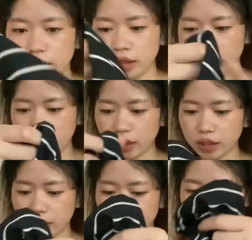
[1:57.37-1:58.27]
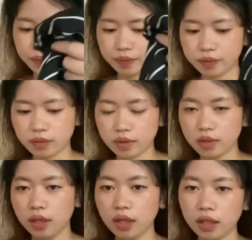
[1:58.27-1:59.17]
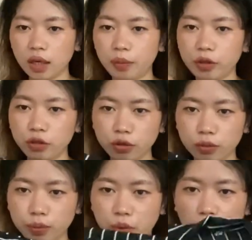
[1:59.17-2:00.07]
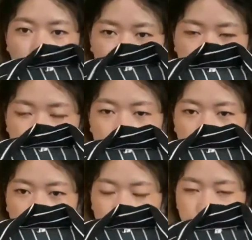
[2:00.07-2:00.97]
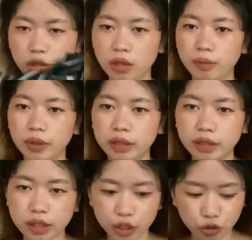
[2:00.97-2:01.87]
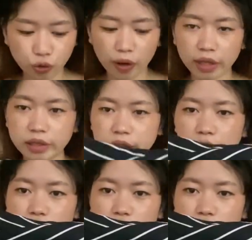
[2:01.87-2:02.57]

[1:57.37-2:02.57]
ये कपड़ा तो बहुत ही ज़्यादा अच्छा है बट इसका जो क्वालिटी है